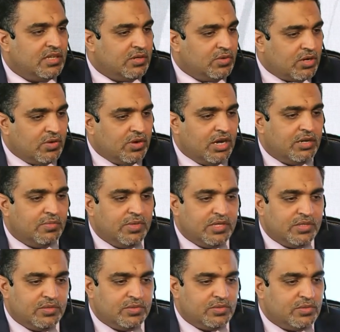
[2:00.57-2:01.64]
وروح البيت
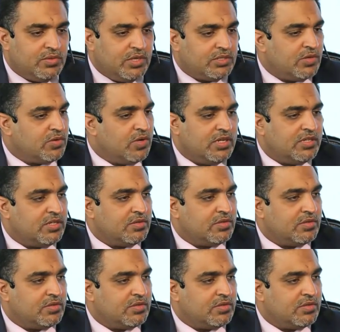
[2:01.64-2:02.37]
ووضعه كويس قوي